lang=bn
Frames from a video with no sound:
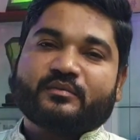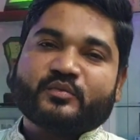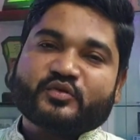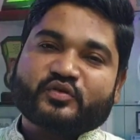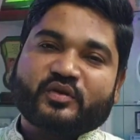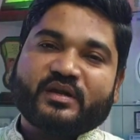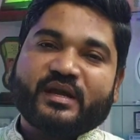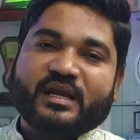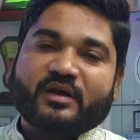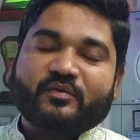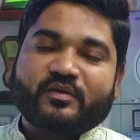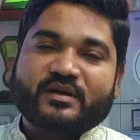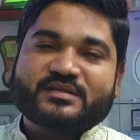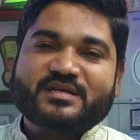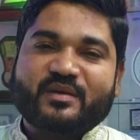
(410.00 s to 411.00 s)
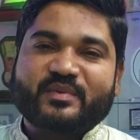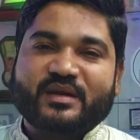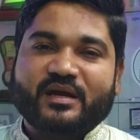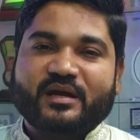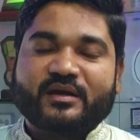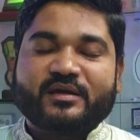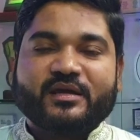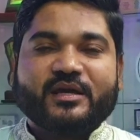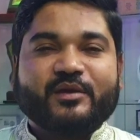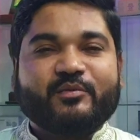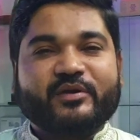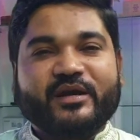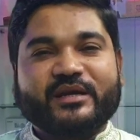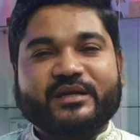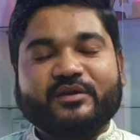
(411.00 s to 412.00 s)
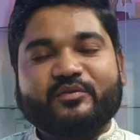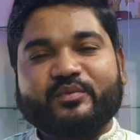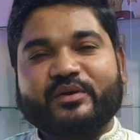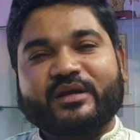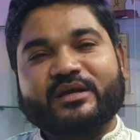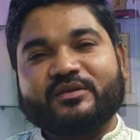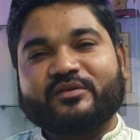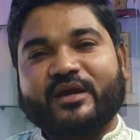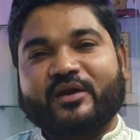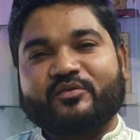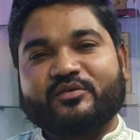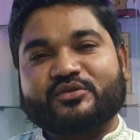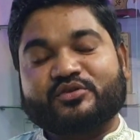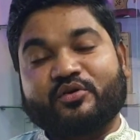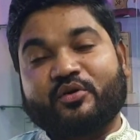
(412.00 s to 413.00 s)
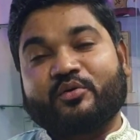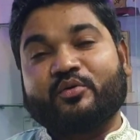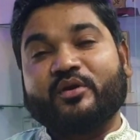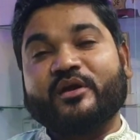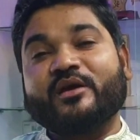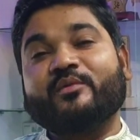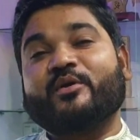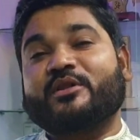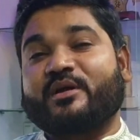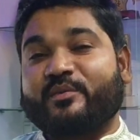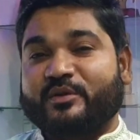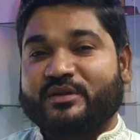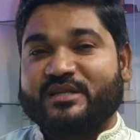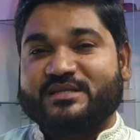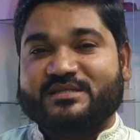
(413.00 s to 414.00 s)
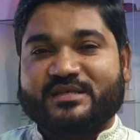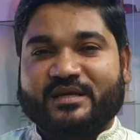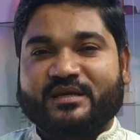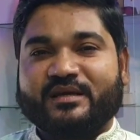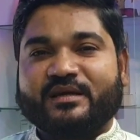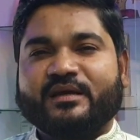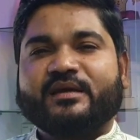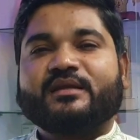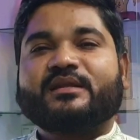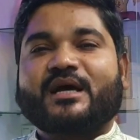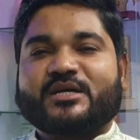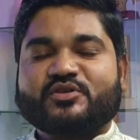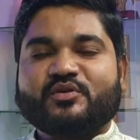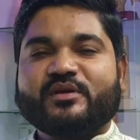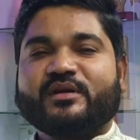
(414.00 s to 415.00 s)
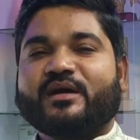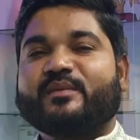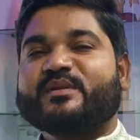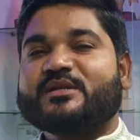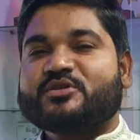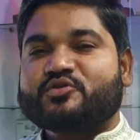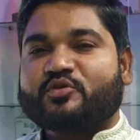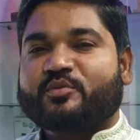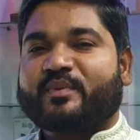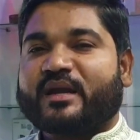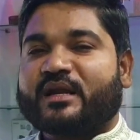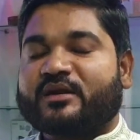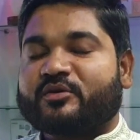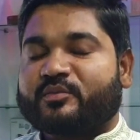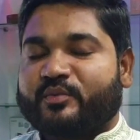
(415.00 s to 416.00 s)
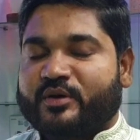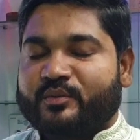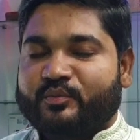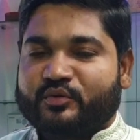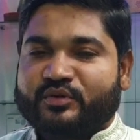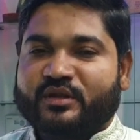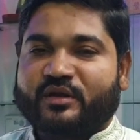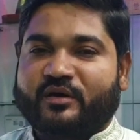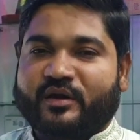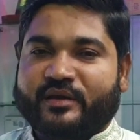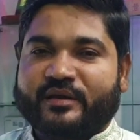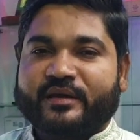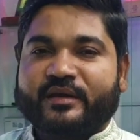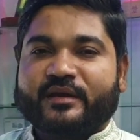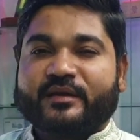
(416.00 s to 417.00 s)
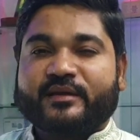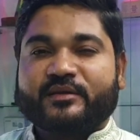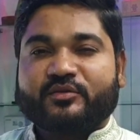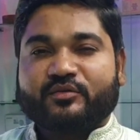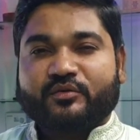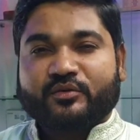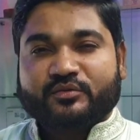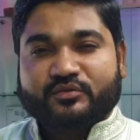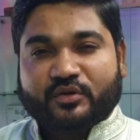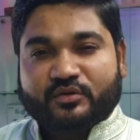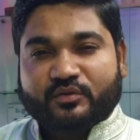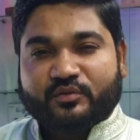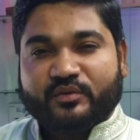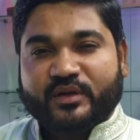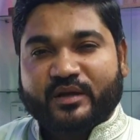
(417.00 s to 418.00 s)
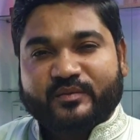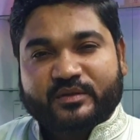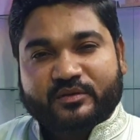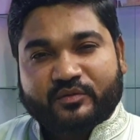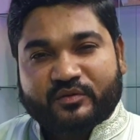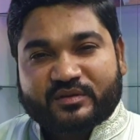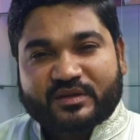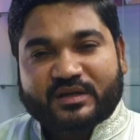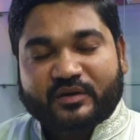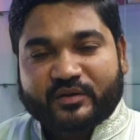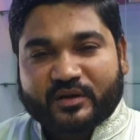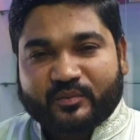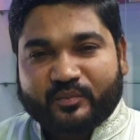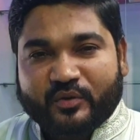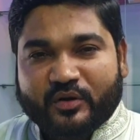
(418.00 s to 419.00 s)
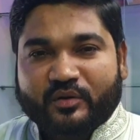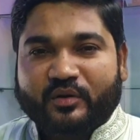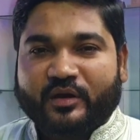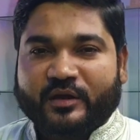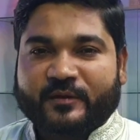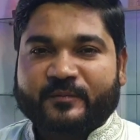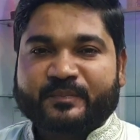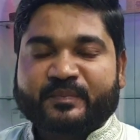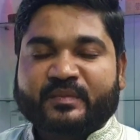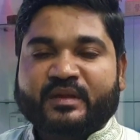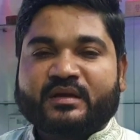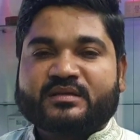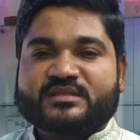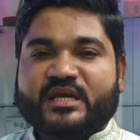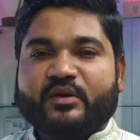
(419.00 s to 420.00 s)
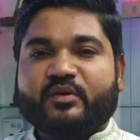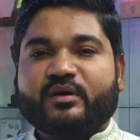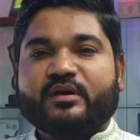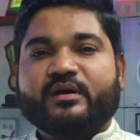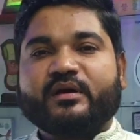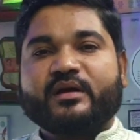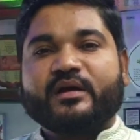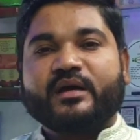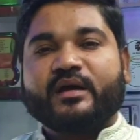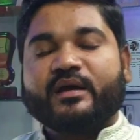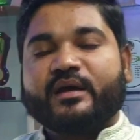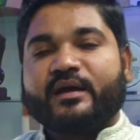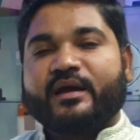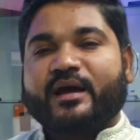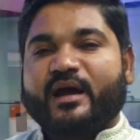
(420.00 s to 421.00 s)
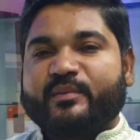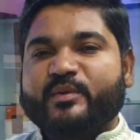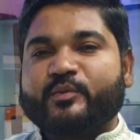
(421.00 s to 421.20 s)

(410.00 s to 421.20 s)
মুসল্লি অ্যালাউ করা যাবে না এবং এটার উপরে কিন্তু এখন সকলেই মতামত দিচ্ছে তা আসলে আমাদের চোর পালানোর পরে বুদ্ধি হয় কিন্তু ততক্ষণে আমাদের ক্ষতিটা অনেক বড় হয় যাই হোক আমি